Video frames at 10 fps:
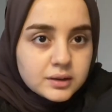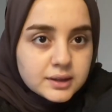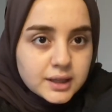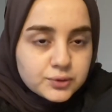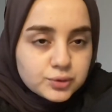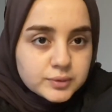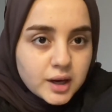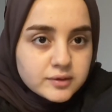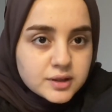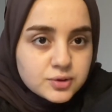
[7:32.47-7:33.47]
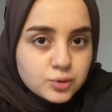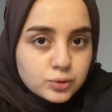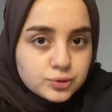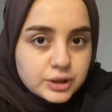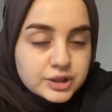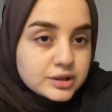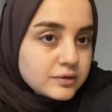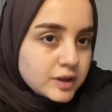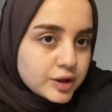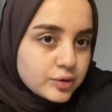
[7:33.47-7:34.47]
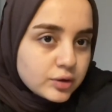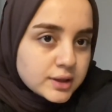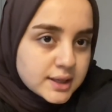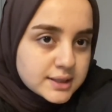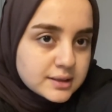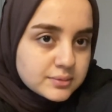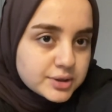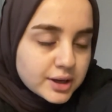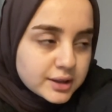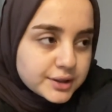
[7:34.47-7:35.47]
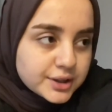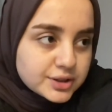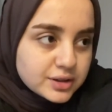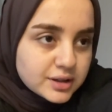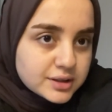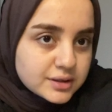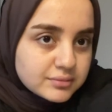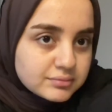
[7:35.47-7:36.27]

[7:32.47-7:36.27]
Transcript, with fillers: Telefonum hafızası dolduğu için video kesilmiş arkadaşlar.